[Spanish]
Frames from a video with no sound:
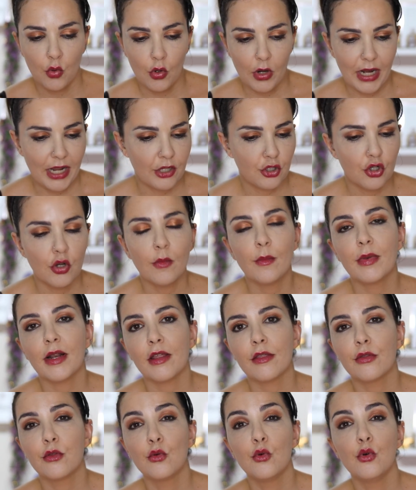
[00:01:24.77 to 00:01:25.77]
la sombra
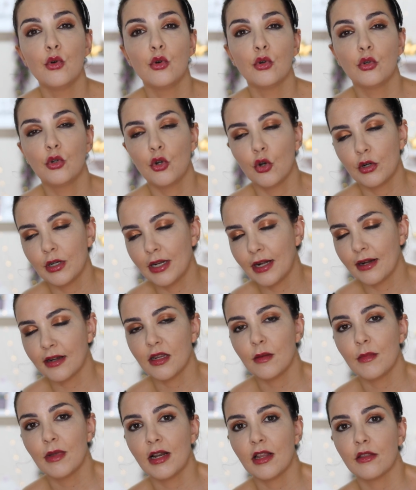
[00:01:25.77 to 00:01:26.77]
azul con el
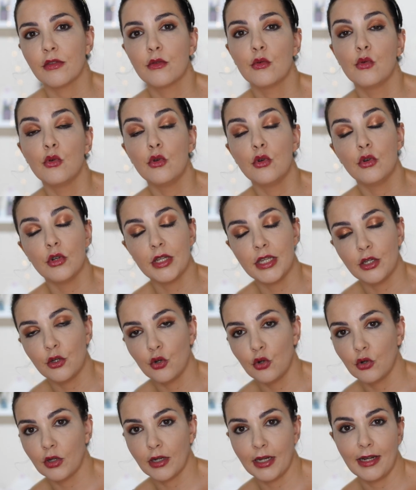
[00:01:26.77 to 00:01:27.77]
rímel azul y
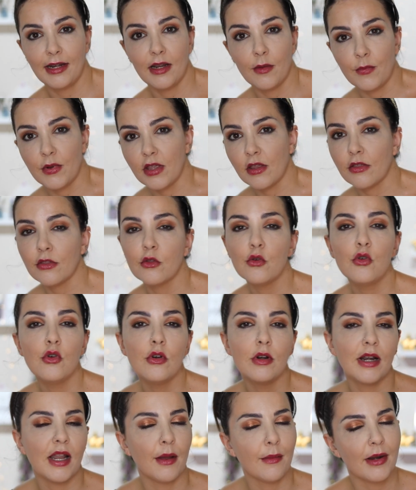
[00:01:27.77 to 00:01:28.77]
con el lápiz
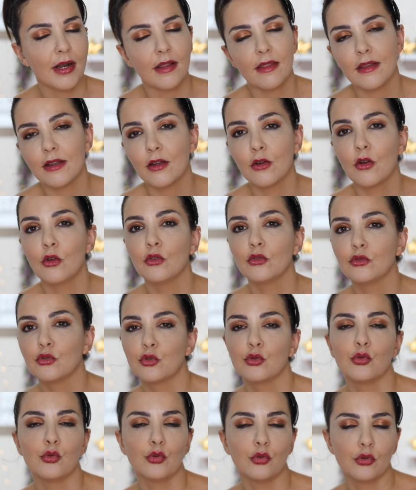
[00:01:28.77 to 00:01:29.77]
azul, la verde con
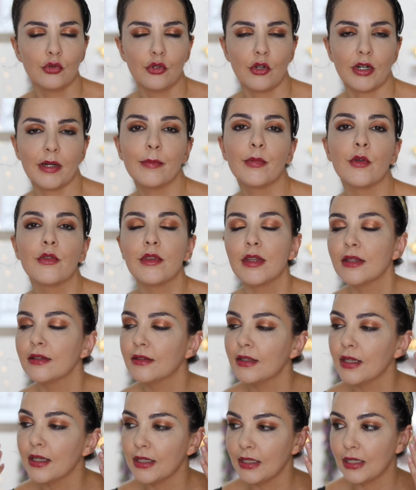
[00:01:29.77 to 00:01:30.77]
su
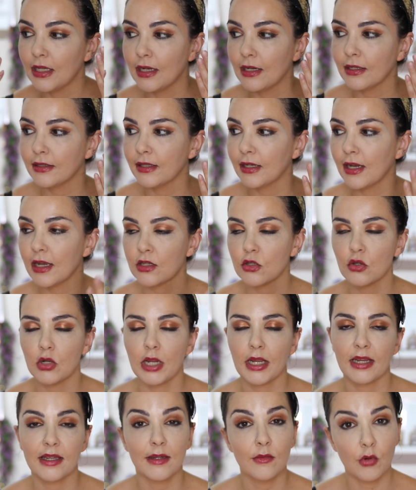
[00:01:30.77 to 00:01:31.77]
correspondiente y en este caso
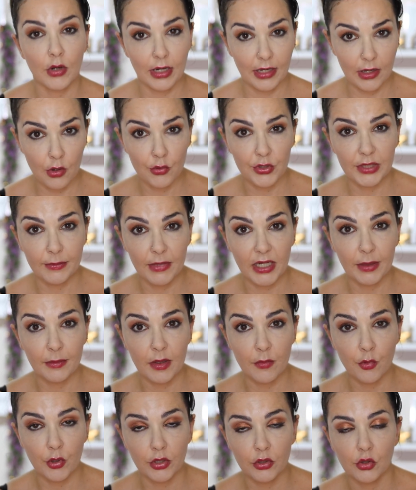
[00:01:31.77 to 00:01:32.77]
la que llevo, que es la última que
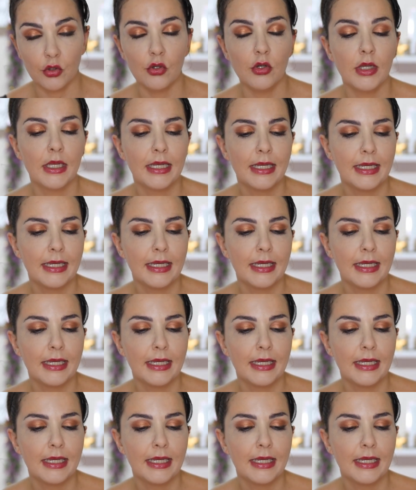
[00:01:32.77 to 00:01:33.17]
me he puesto,